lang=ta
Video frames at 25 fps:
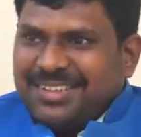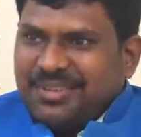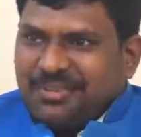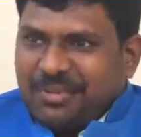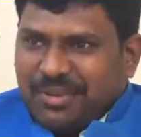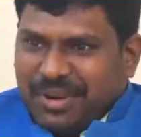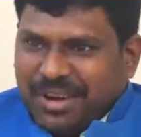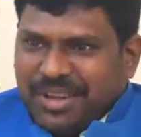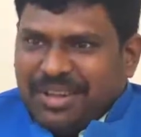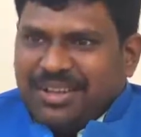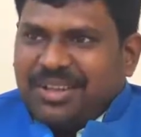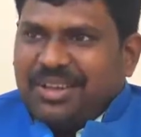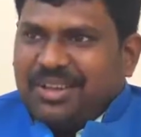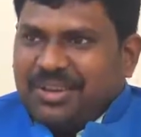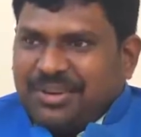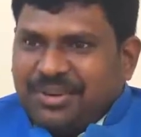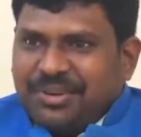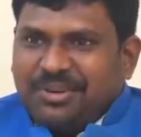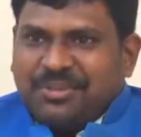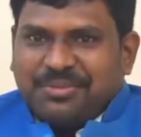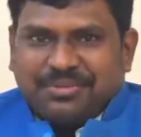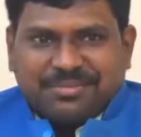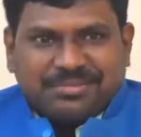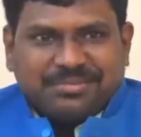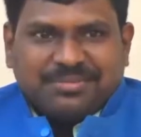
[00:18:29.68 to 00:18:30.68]
ஒன்றா தான்
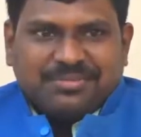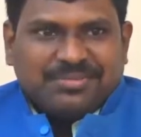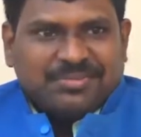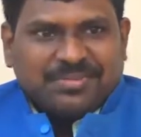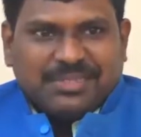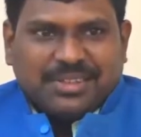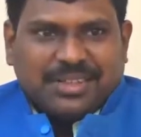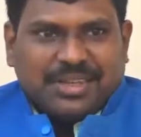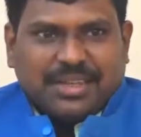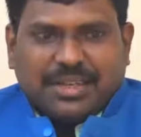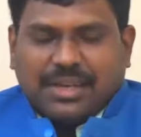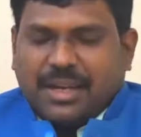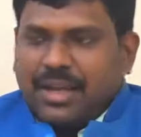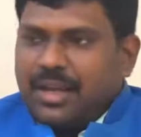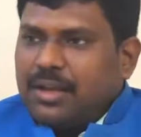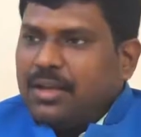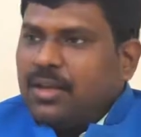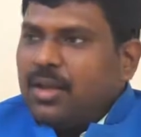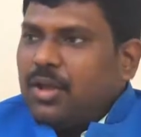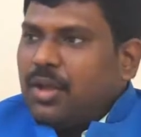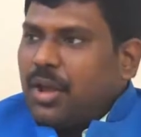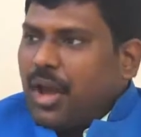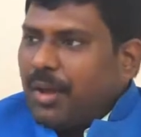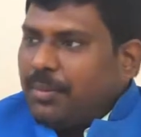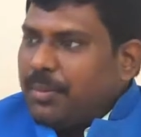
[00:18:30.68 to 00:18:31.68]
இருக்கணும் இல்லைங்களா
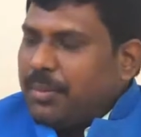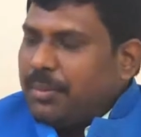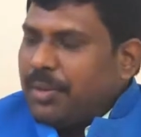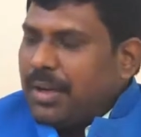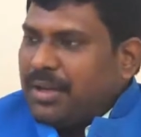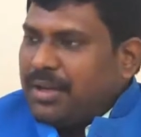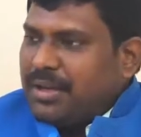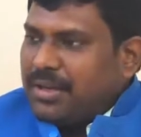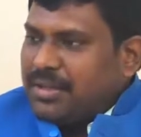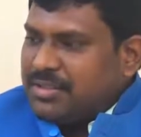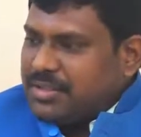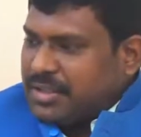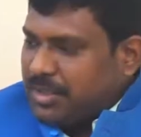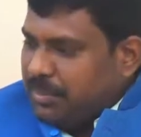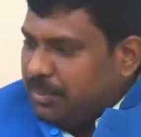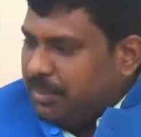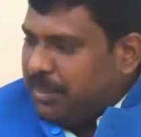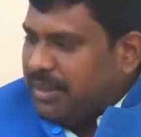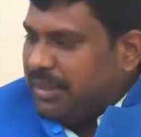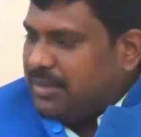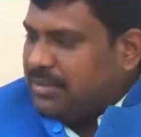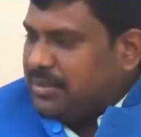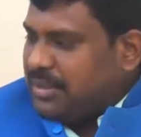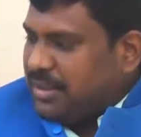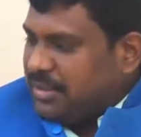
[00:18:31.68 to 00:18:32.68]
அப்படி பார்க்குறச்சே
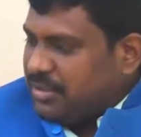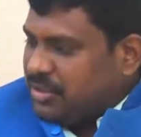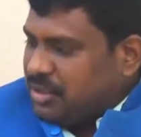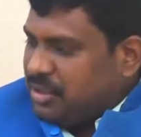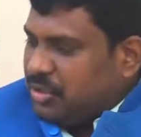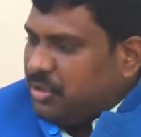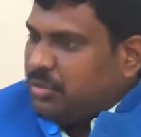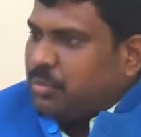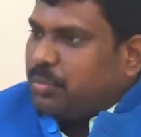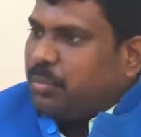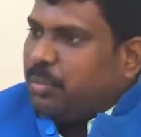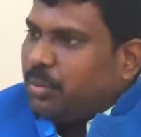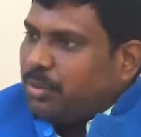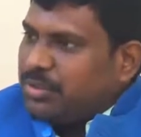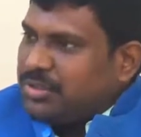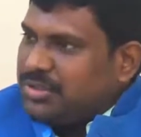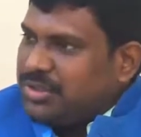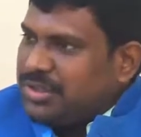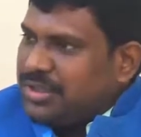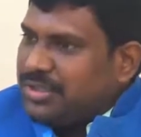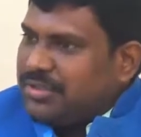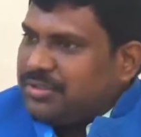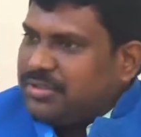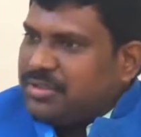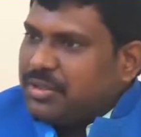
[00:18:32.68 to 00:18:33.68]
ப்ரீ ஜிஎஸ்டிக்கும் போஸ்ட்
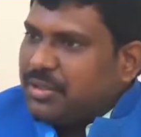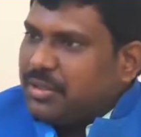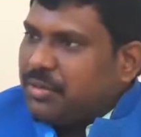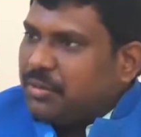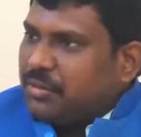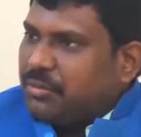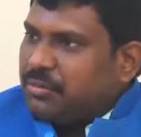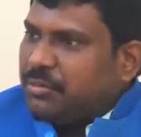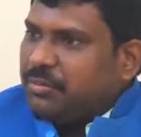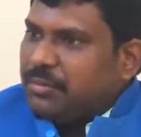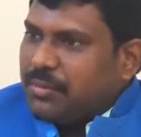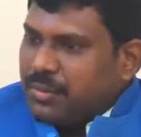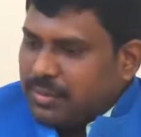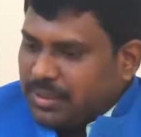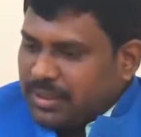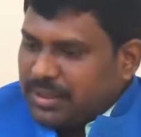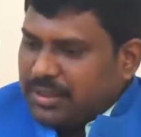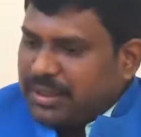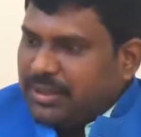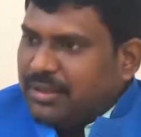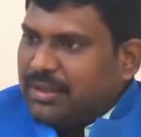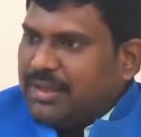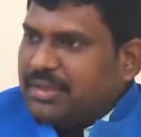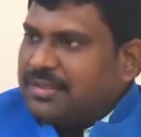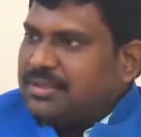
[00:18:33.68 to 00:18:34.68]
ஜிஎஸ்டிக்கும்
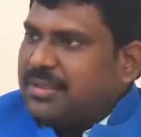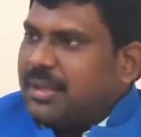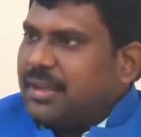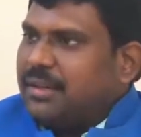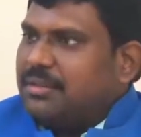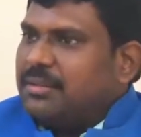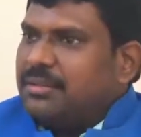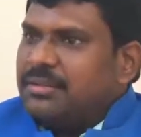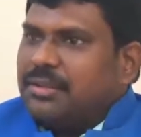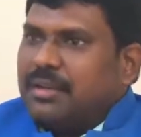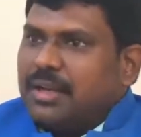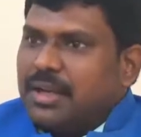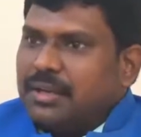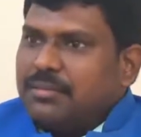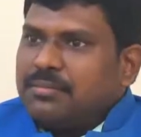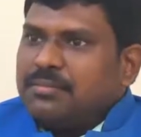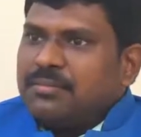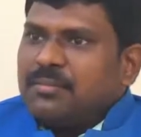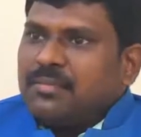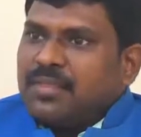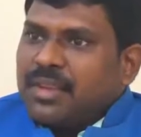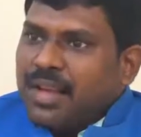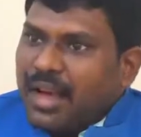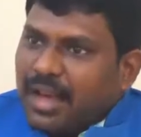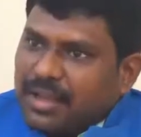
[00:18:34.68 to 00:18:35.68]
இன்க்ரீஸ் ஆகிருந்ததுன்னா
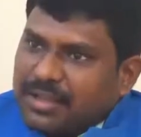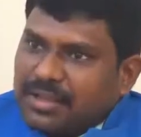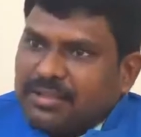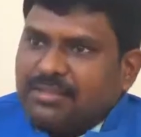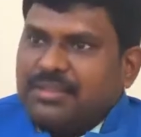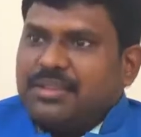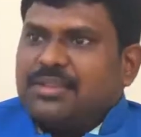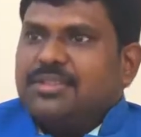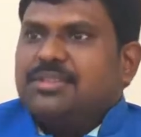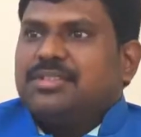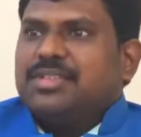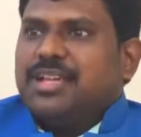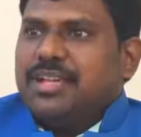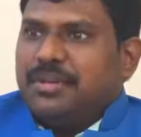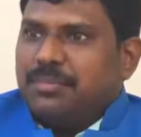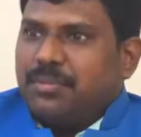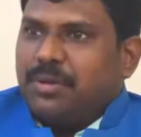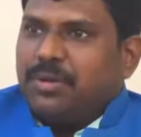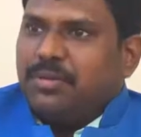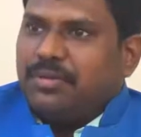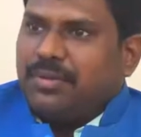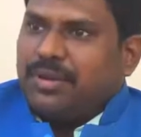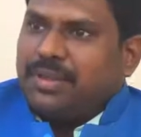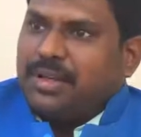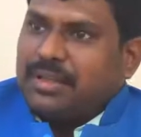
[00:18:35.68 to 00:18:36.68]
அதை வந்து ஸ்டடி
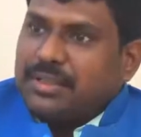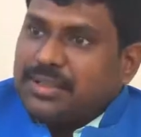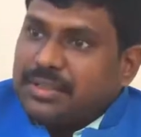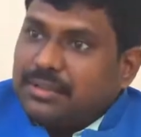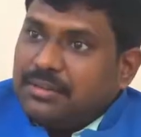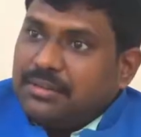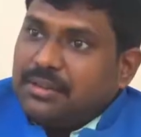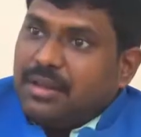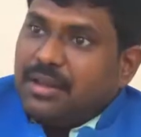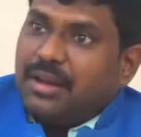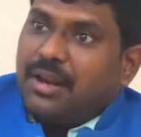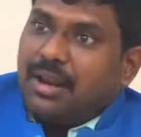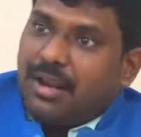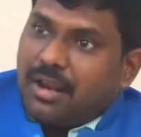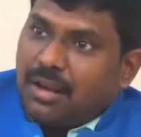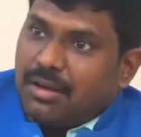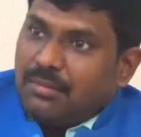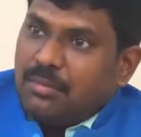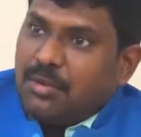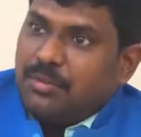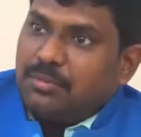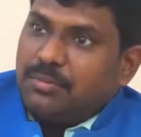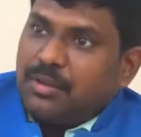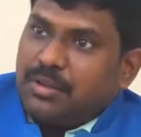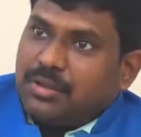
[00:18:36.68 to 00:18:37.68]
பண்ணுவாங்க இந்த
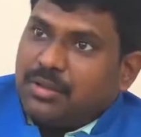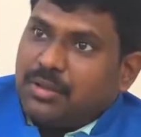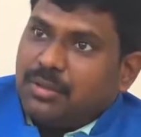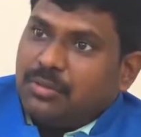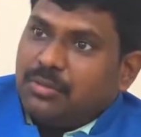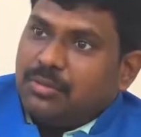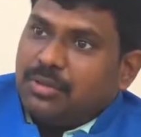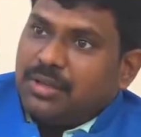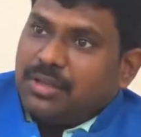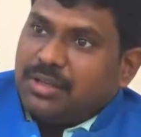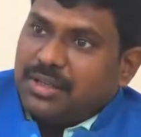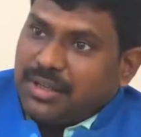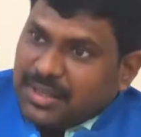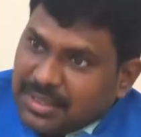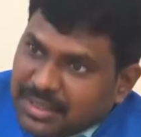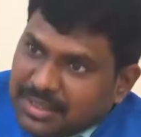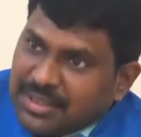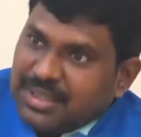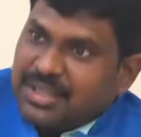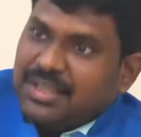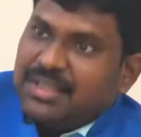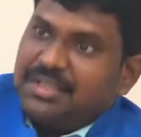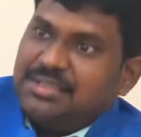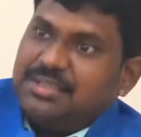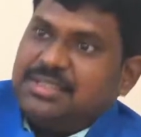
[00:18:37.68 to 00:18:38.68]
லாபம் வந்து உங்களுக்கு
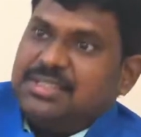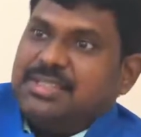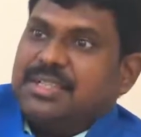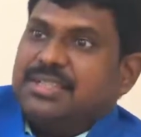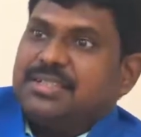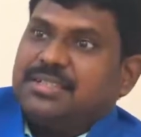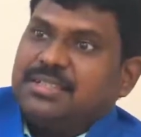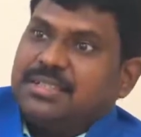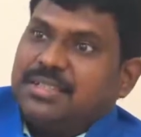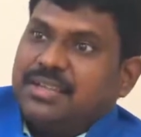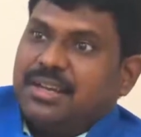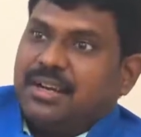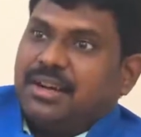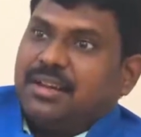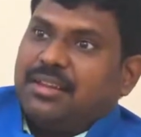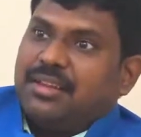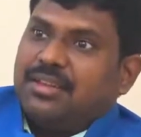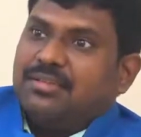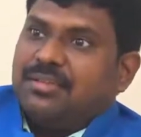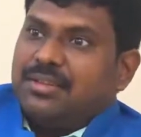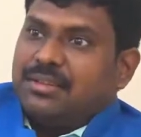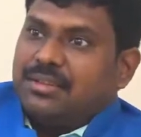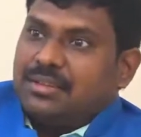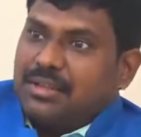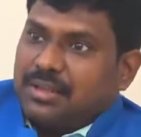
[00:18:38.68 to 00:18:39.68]
ஜிஎஸ்டினால
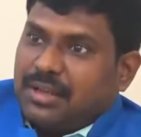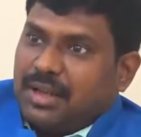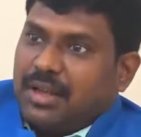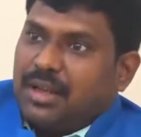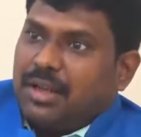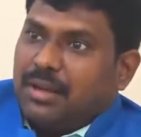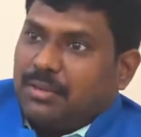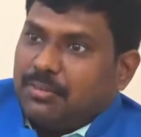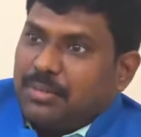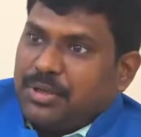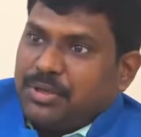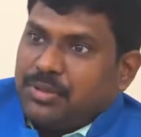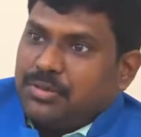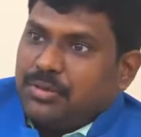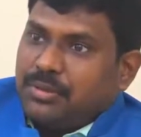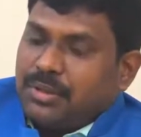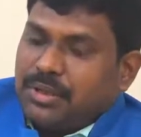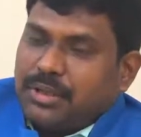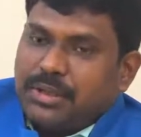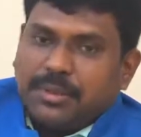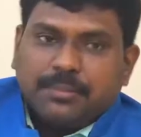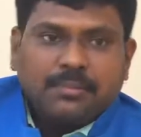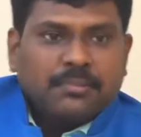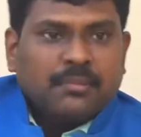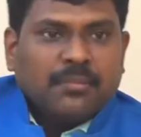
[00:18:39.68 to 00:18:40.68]
தான் வந்திருக்கா அப்படின்னு
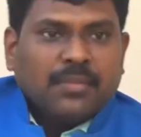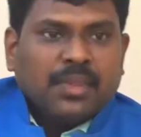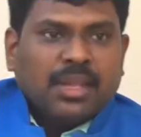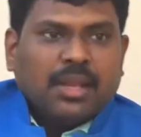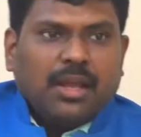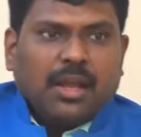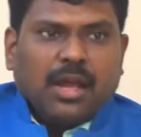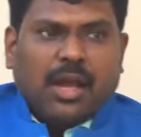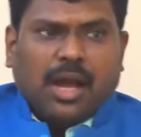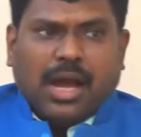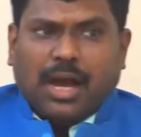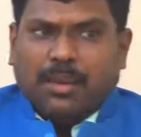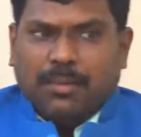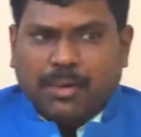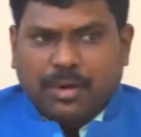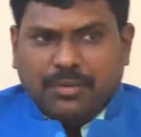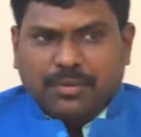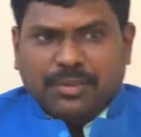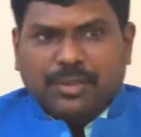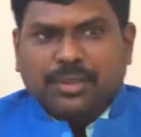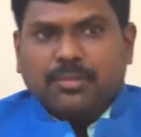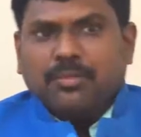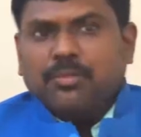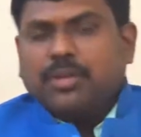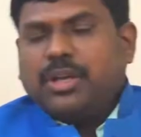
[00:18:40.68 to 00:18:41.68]
சொல்லிட்டு அப்புறம்
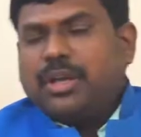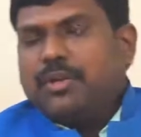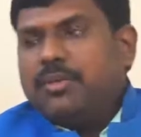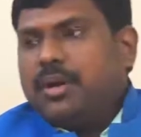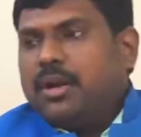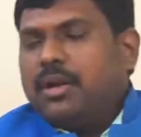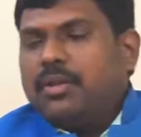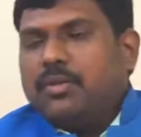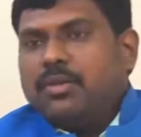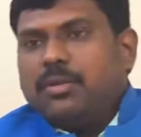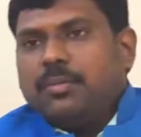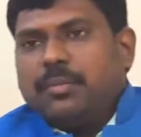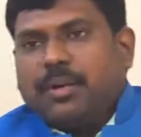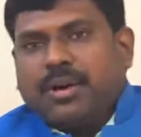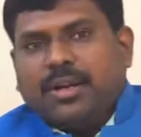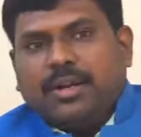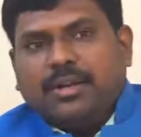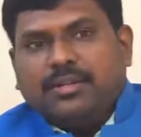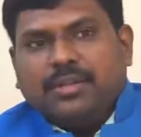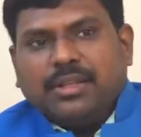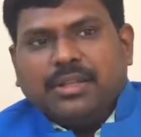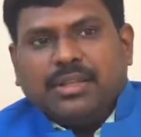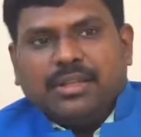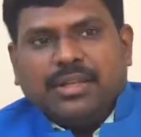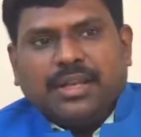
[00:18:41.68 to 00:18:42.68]
வந்து முக்கியமான ஒரு
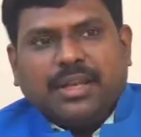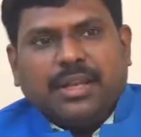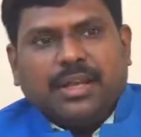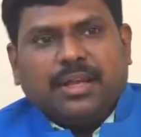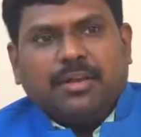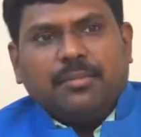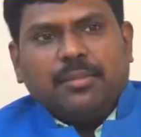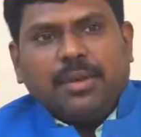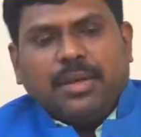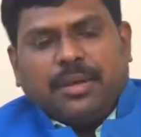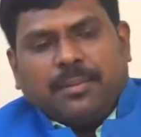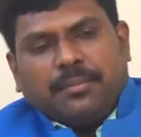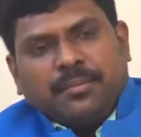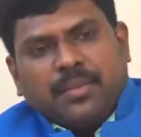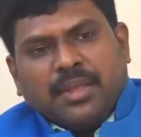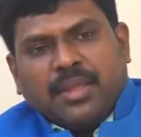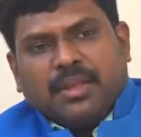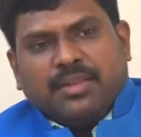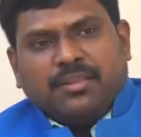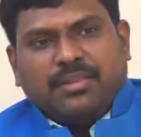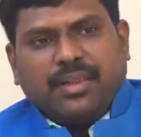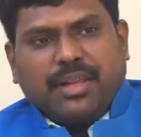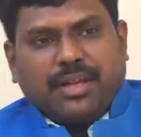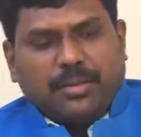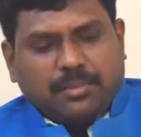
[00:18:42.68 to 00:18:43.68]
பாயிண்ட் வந்து எல்லாருமே
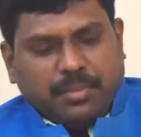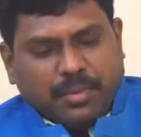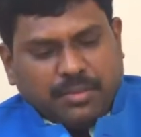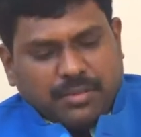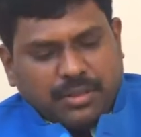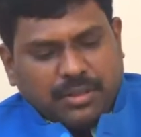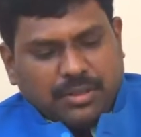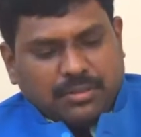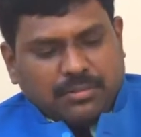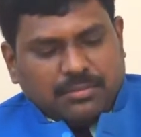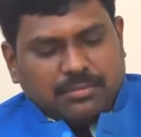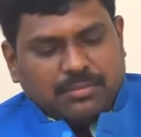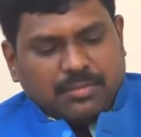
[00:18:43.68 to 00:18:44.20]
சார் இப்போ வந்து